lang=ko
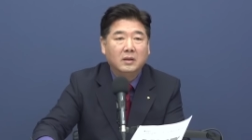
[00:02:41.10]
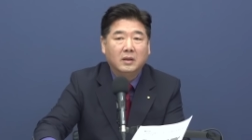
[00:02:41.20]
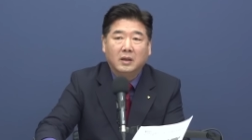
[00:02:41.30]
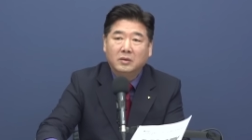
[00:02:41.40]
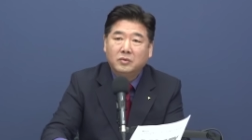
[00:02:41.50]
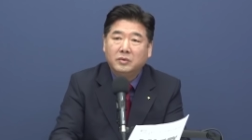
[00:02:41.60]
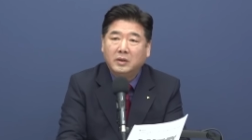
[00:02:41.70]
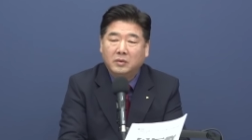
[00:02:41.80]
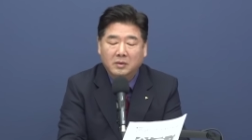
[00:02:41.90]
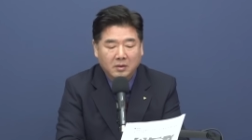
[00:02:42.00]
길이라는
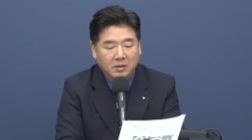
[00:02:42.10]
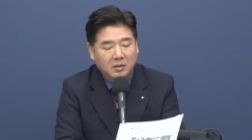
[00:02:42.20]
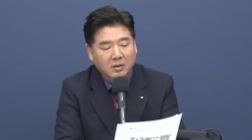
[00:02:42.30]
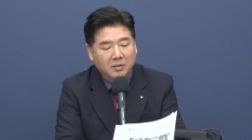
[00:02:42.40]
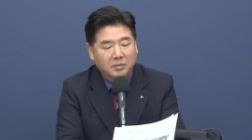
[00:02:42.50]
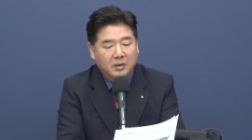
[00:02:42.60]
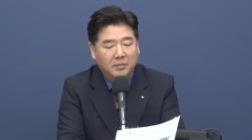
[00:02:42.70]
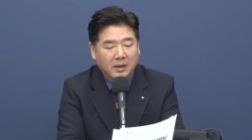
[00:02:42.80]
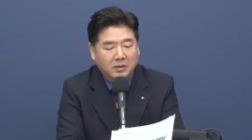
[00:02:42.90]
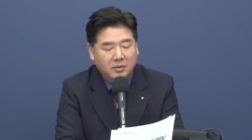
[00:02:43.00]
주제로 어, 여러분께
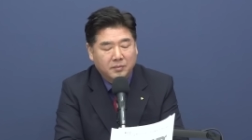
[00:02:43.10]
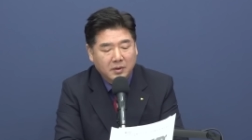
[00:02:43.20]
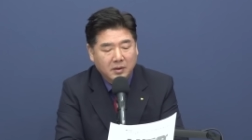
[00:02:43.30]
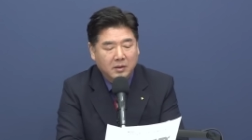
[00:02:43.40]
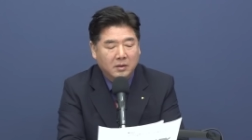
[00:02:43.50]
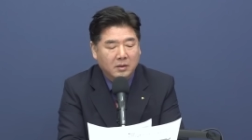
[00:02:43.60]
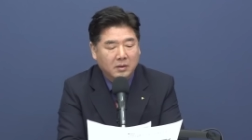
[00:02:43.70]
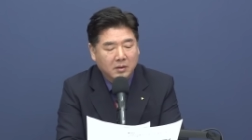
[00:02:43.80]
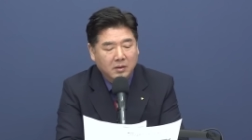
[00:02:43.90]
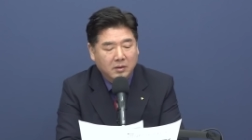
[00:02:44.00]
말씀 예,
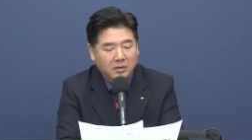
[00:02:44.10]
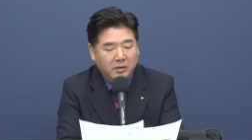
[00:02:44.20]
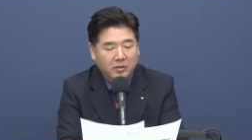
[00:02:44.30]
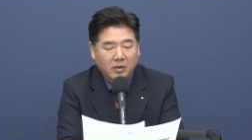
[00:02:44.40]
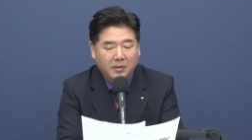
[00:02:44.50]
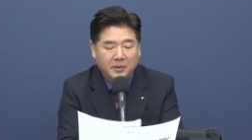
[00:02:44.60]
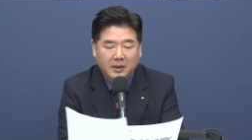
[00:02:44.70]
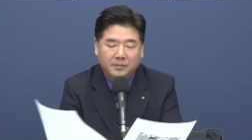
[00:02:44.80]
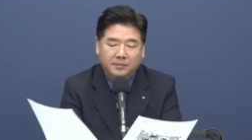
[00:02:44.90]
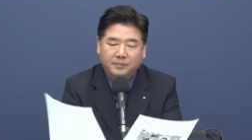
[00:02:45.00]
예, 드리려고 합니다.